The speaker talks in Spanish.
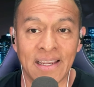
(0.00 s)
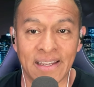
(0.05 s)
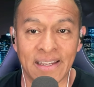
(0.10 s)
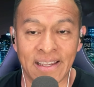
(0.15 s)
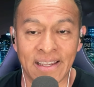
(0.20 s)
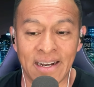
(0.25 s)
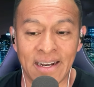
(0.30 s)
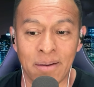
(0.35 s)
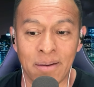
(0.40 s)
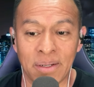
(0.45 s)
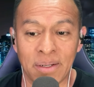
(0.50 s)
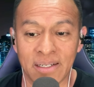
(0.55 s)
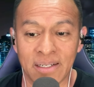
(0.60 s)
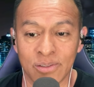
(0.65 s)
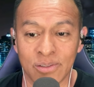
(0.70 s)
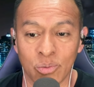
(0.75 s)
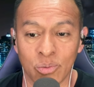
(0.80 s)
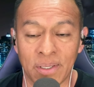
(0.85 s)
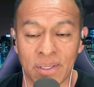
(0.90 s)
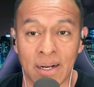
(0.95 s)
créanme que
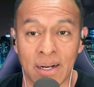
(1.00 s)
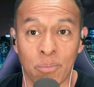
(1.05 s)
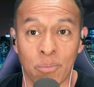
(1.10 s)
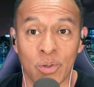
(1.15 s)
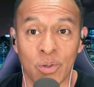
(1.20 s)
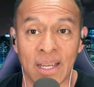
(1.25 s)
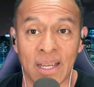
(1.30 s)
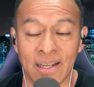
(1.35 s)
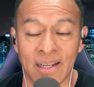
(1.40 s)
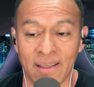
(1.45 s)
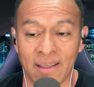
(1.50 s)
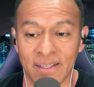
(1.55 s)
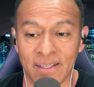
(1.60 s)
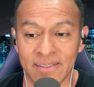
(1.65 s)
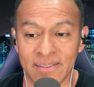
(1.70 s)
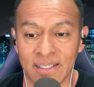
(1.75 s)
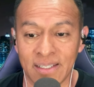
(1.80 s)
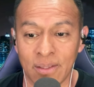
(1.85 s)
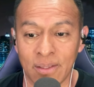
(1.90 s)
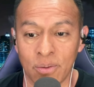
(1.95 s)
estuviera muy
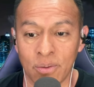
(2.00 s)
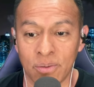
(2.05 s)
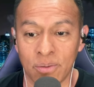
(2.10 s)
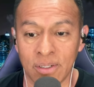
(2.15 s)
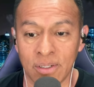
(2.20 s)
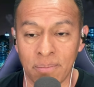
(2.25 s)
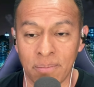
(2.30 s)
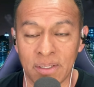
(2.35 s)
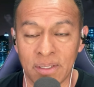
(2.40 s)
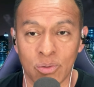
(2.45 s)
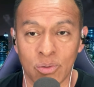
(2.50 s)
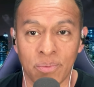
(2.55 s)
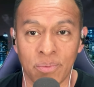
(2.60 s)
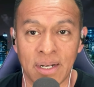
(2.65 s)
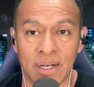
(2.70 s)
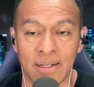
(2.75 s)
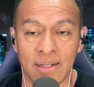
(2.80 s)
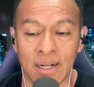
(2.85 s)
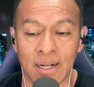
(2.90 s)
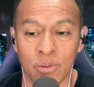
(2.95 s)
agradecido que me
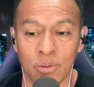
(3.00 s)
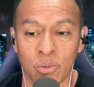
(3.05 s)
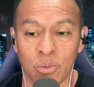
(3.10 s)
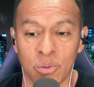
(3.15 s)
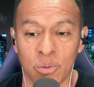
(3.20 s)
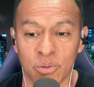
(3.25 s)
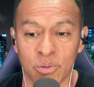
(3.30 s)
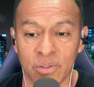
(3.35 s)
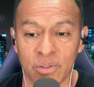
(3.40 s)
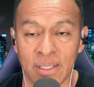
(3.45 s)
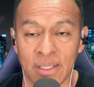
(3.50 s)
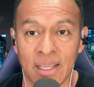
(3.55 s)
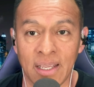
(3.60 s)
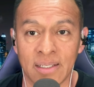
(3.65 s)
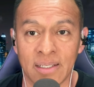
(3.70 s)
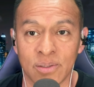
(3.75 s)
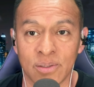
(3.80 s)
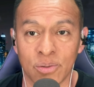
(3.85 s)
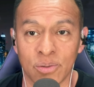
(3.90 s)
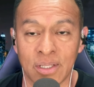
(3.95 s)
tuvieran algunos
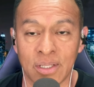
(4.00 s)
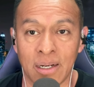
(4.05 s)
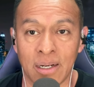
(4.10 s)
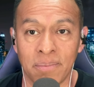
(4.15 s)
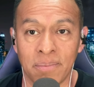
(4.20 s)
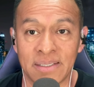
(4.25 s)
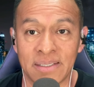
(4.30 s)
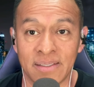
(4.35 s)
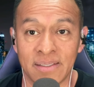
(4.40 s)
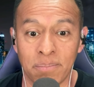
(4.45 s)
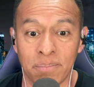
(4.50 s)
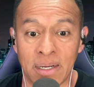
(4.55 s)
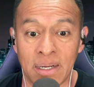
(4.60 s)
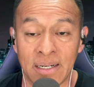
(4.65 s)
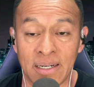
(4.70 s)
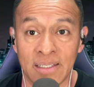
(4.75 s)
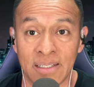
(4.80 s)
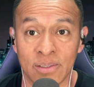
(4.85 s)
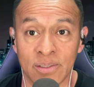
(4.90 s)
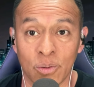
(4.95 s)
días o tal vez
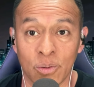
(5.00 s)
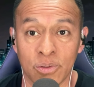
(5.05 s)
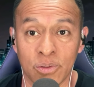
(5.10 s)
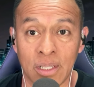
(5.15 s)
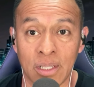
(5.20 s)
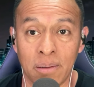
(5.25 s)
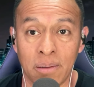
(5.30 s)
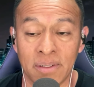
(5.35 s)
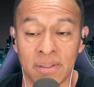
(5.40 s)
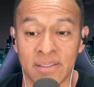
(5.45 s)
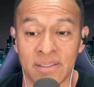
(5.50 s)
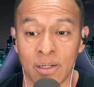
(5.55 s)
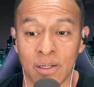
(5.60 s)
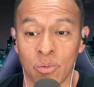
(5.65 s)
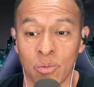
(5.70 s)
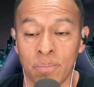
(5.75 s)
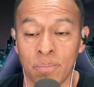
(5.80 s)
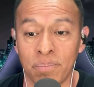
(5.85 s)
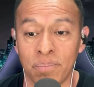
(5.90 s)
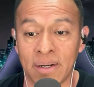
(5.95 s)
semanas o tal vez
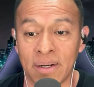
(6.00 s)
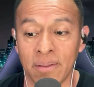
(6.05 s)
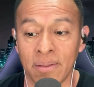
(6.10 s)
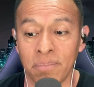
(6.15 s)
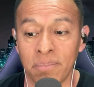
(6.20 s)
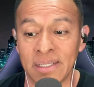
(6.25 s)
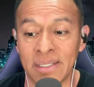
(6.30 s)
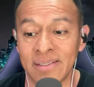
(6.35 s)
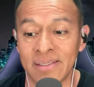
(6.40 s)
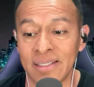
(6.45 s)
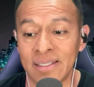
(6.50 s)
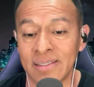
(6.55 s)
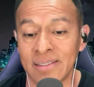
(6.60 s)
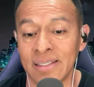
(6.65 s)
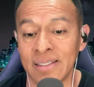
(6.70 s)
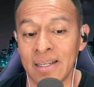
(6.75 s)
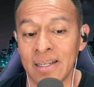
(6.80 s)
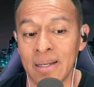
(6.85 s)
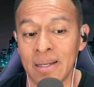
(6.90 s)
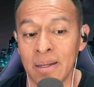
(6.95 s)
algún par de meses
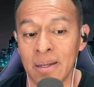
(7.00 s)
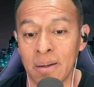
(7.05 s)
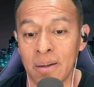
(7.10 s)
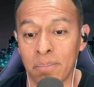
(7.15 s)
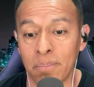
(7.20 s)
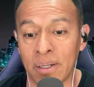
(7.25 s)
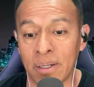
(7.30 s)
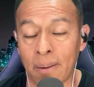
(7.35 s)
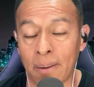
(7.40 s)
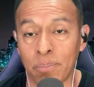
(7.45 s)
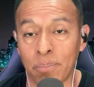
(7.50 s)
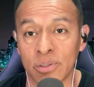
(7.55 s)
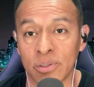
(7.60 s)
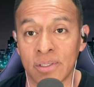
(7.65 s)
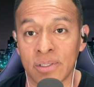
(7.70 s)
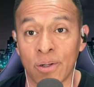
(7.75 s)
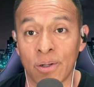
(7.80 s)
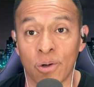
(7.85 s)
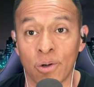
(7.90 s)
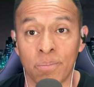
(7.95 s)
para
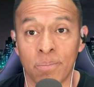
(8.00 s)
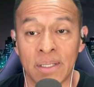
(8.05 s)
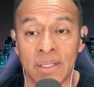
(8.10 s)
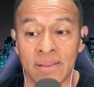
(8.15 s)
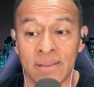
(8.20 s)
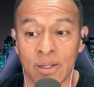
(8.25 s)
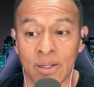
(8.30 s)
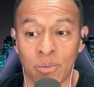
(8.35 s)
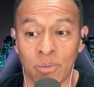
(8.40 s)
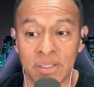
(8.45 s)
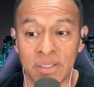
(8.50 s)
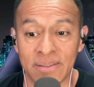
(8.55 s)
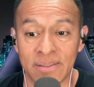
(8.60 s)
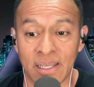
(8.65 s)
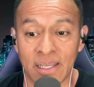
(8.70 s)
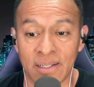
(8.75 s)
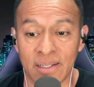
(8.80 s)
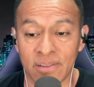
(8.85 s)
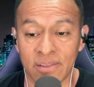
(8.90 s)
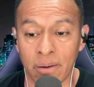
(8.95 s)
posteriormente
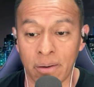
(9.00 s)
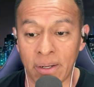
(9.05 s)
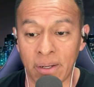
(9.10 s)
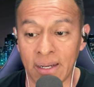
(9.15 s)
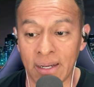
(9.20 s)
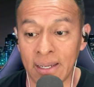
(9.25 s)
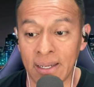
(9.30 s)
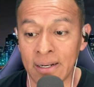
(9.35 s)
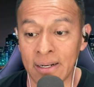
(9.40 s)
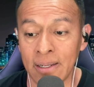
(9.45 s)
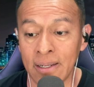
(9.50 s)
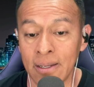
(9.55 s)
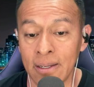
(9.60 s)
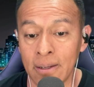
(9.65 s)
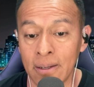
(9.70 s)
comenzar a trabajar,